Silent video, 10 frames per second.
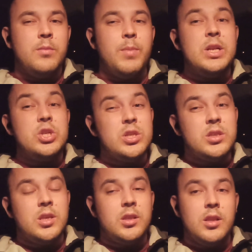большие
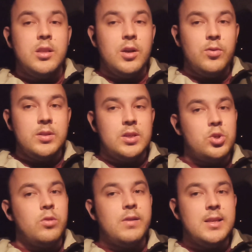скидки делает за
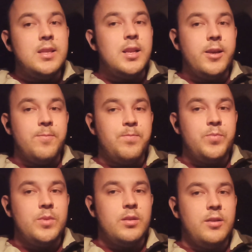счет водителей.
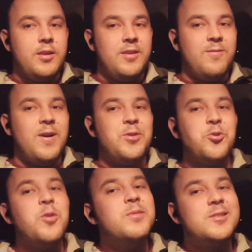И в
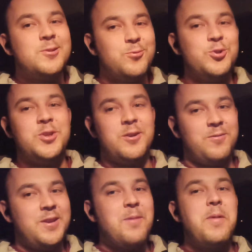одном из
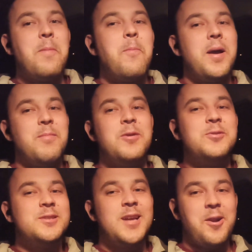случаев я прям
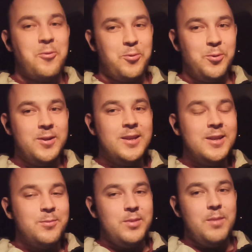поймал за руку,
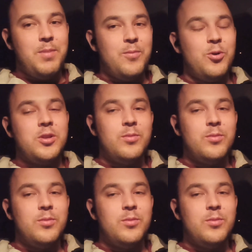мне помог